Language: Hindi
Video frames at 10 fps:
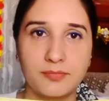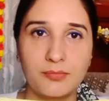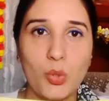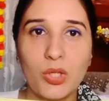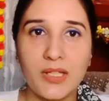
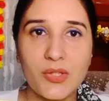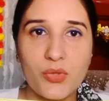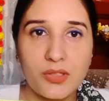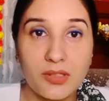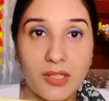बोलने की
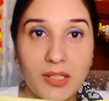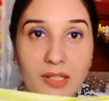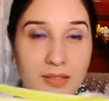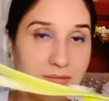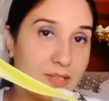ज़रूरत नहीं
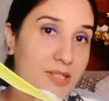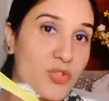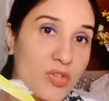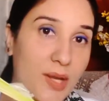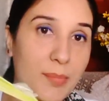है
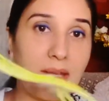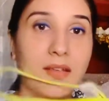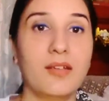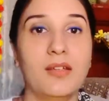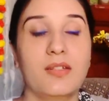स्ट्रैप है
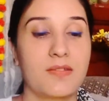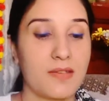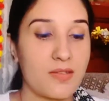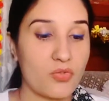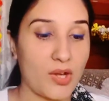
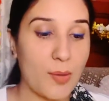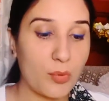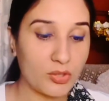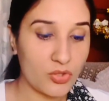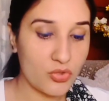इसकी स्ट्रैप
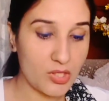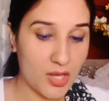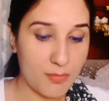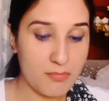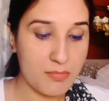बहुत अच्छी
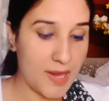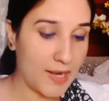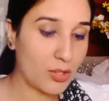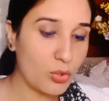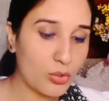है
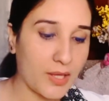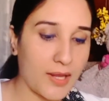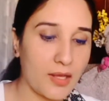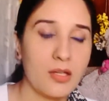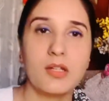मैट लुक है